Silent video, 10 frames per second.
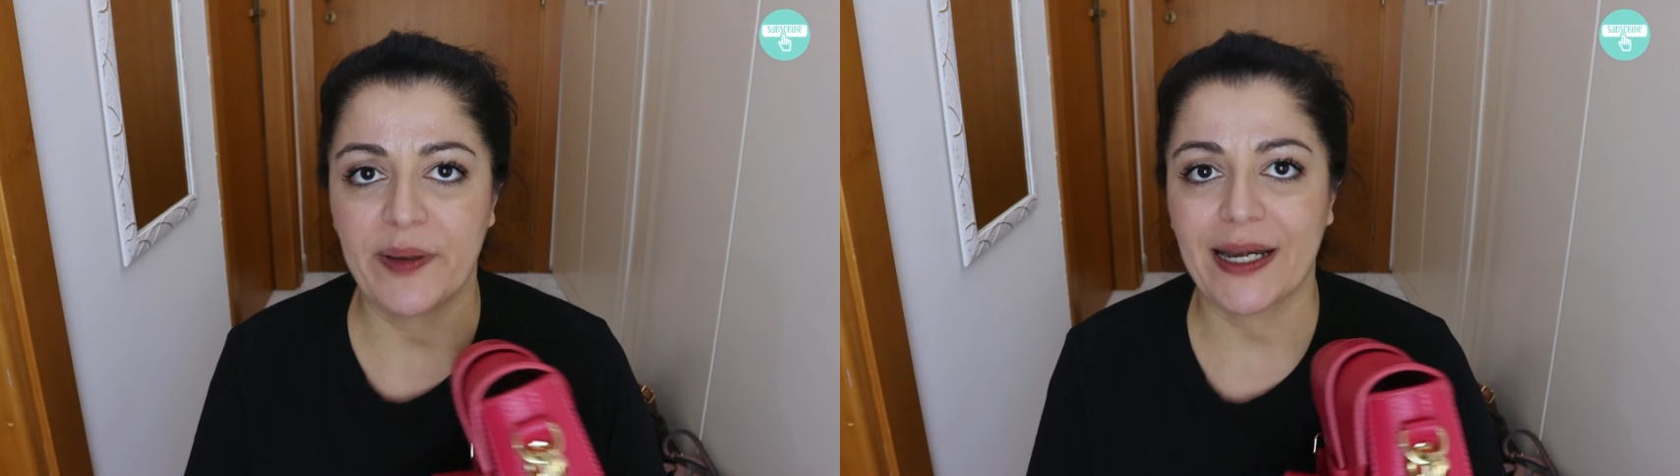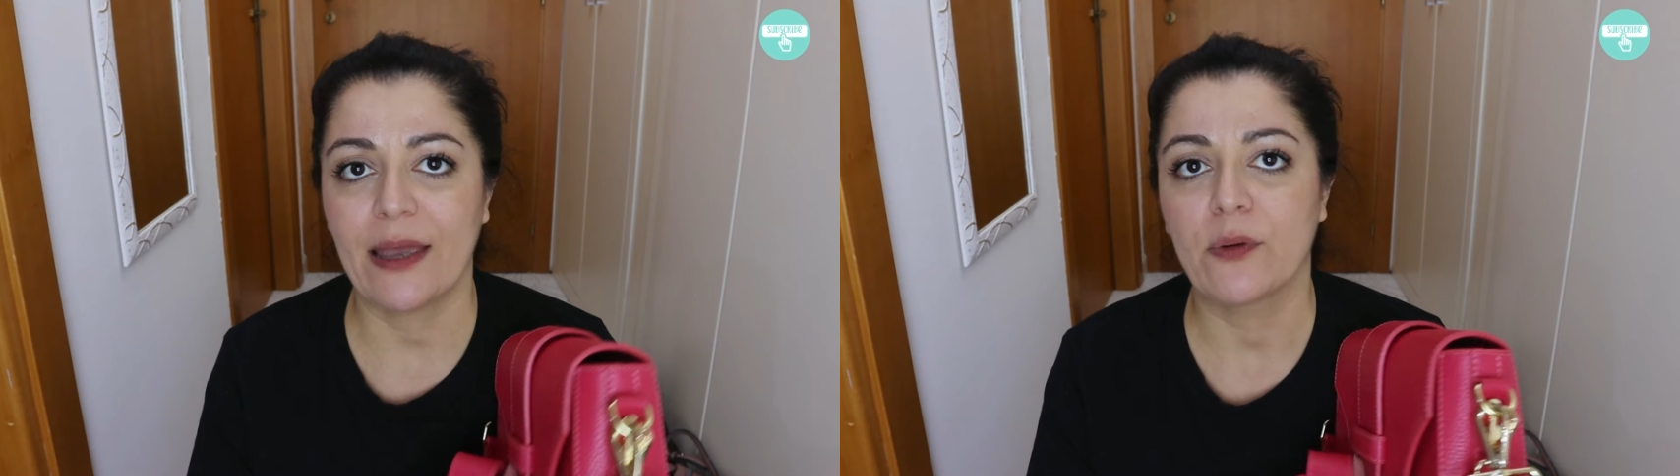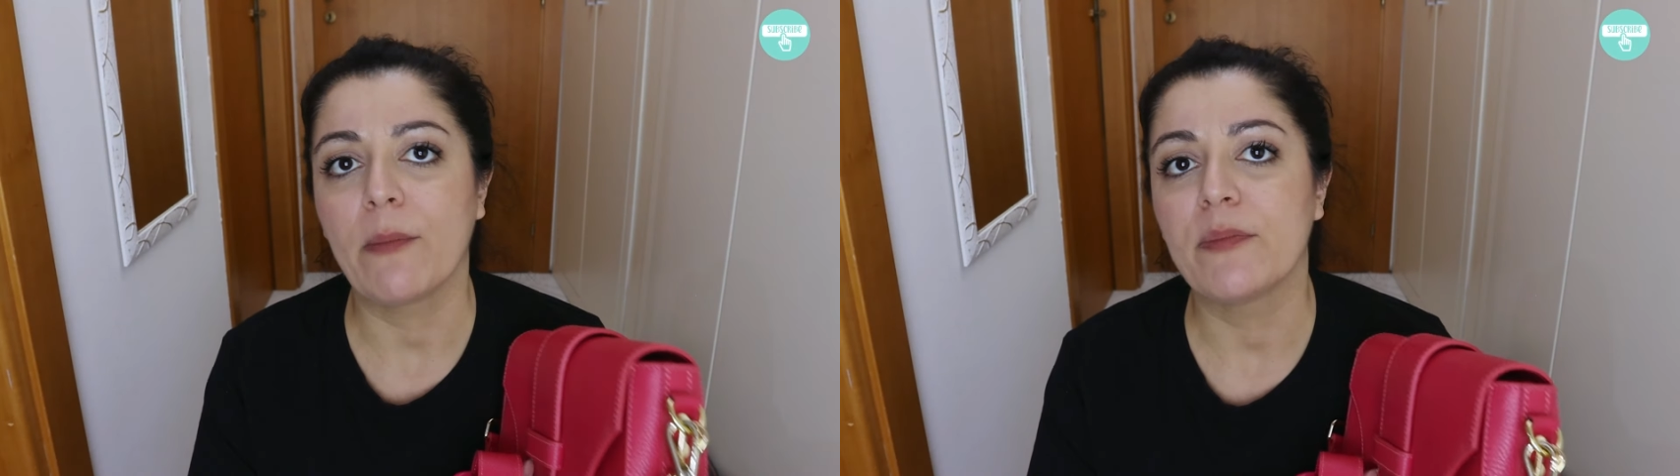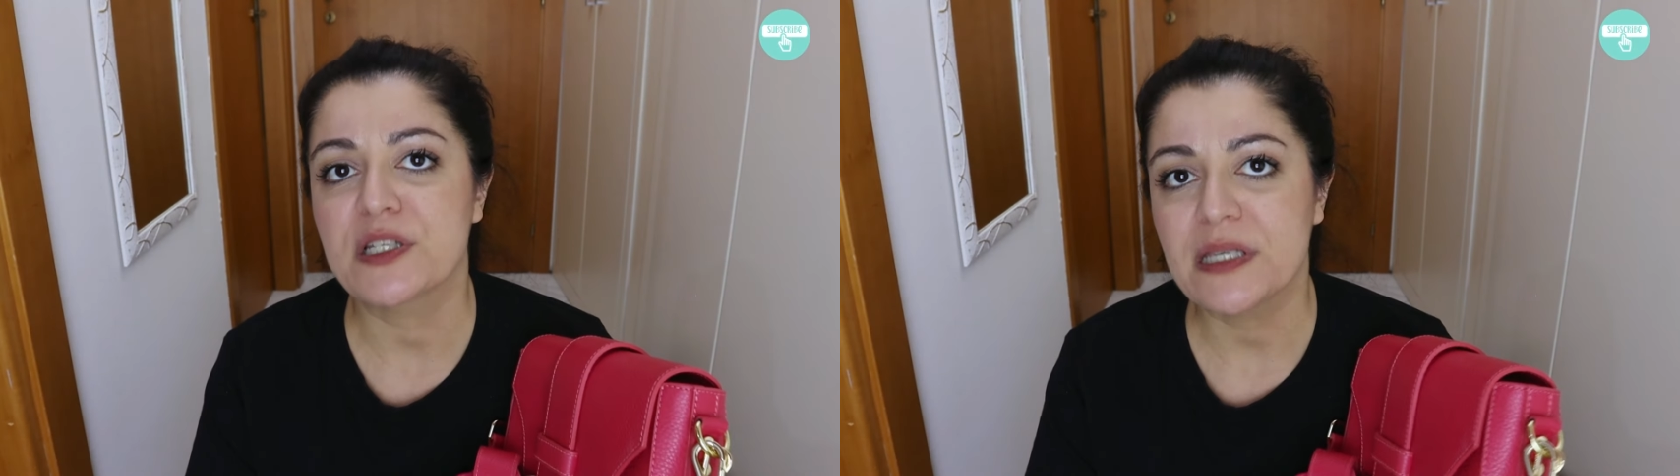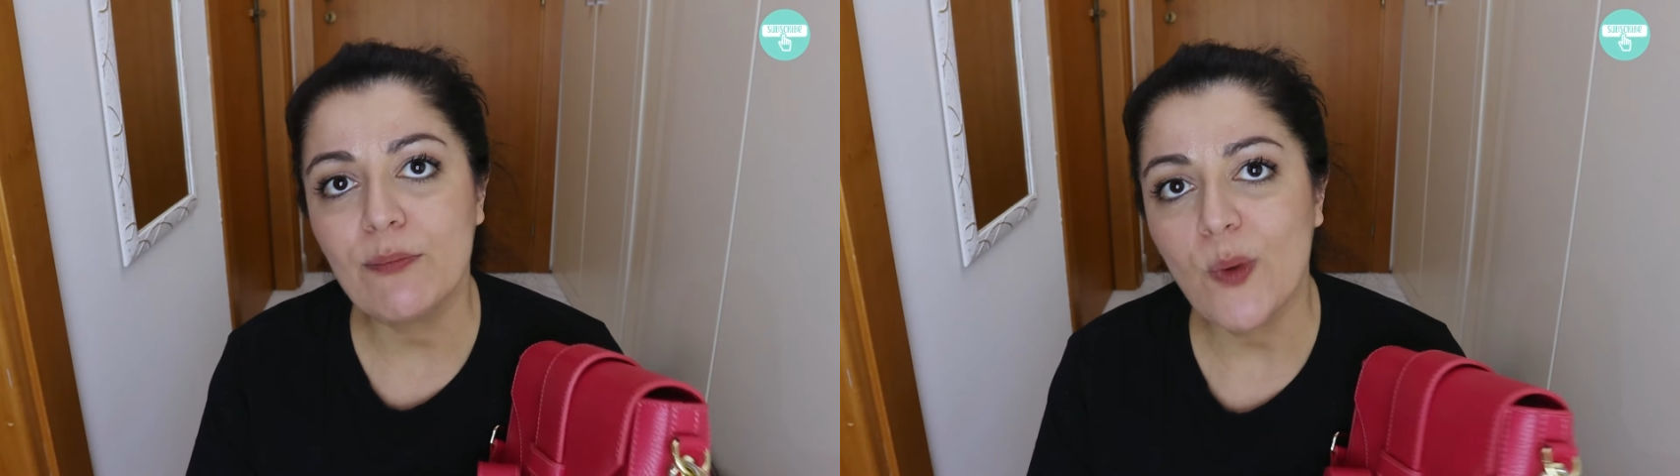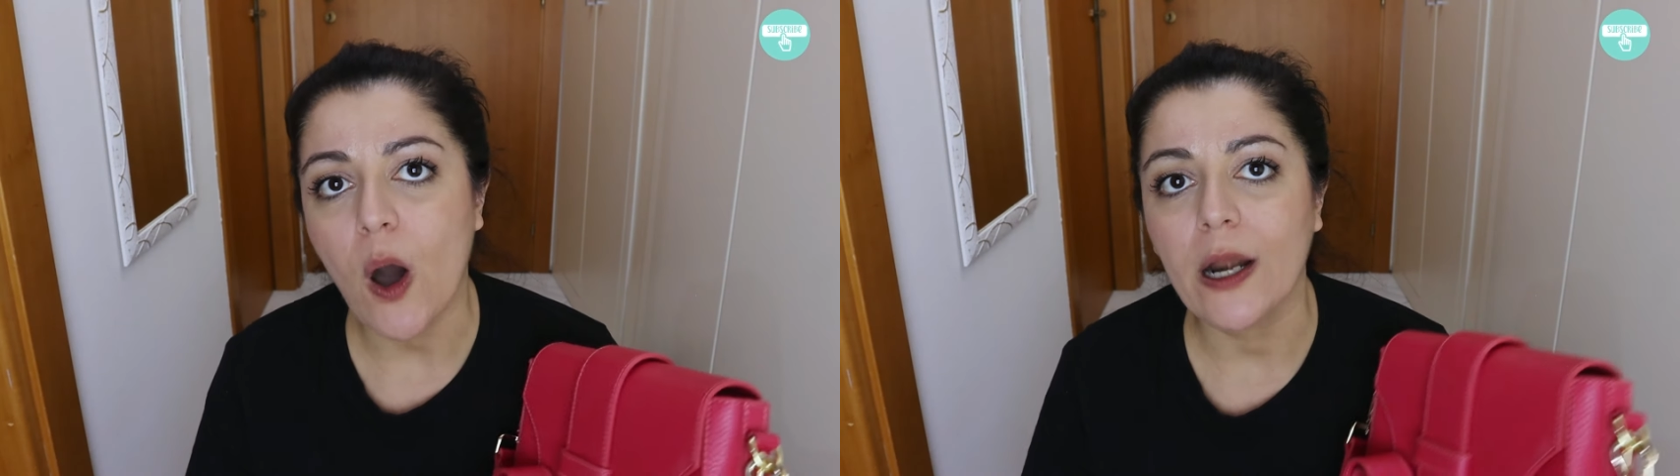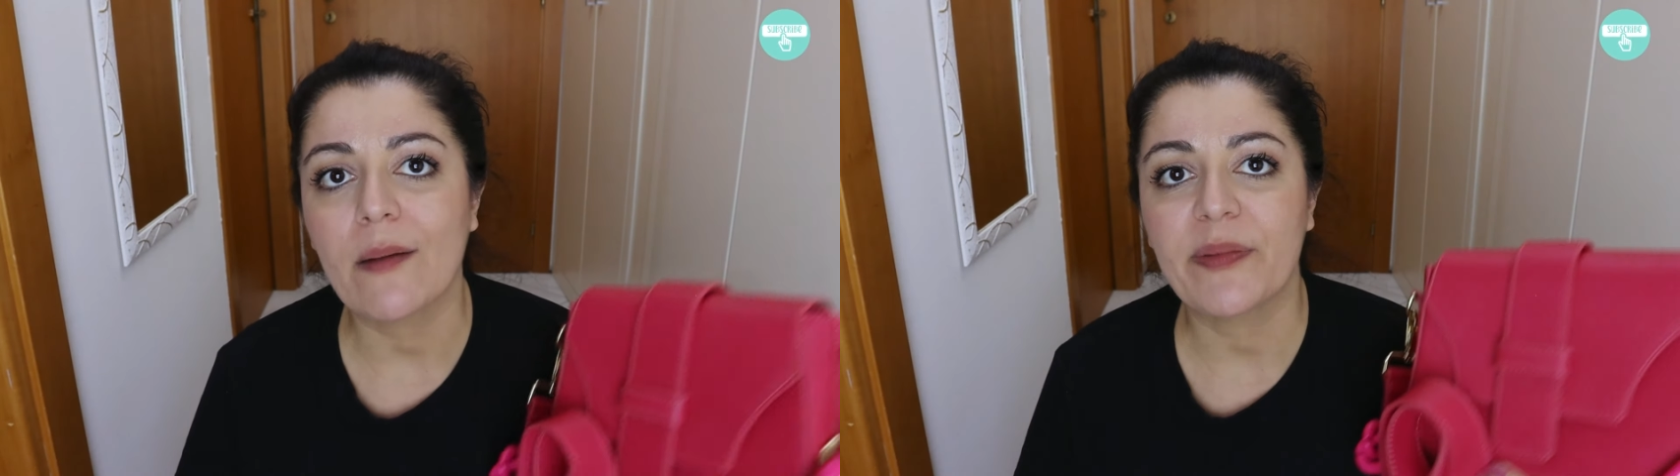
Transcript: perché è una borsa buona,